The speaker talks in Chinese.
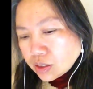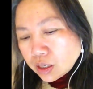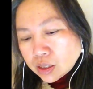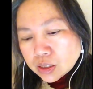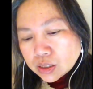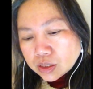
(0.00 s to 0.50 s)
这
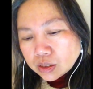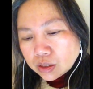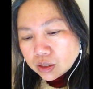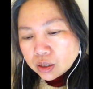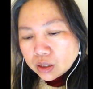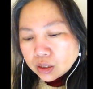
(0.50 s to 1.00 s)
样子。
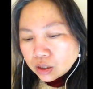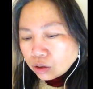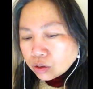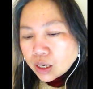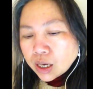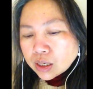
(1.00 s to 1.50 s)
然
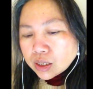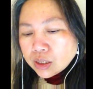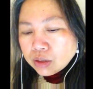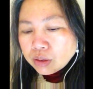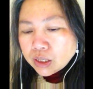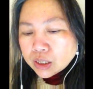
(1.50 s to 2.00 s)
后他跟
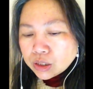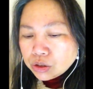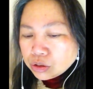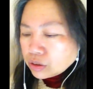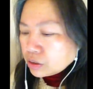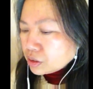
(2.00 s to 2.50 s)
另外两个
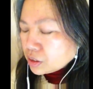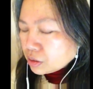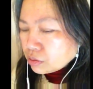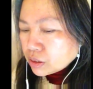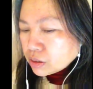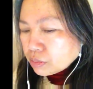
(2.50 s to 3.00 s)
女的
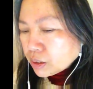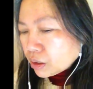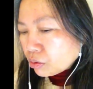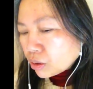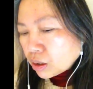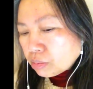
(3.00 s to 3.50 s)
情况怎么
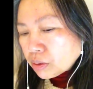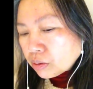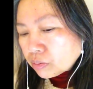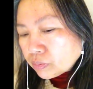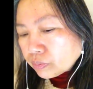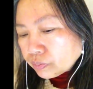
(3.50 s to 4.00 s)
样，我搞不
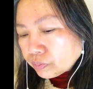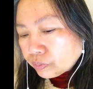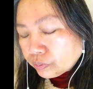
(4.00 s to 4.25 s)
懂。嗯。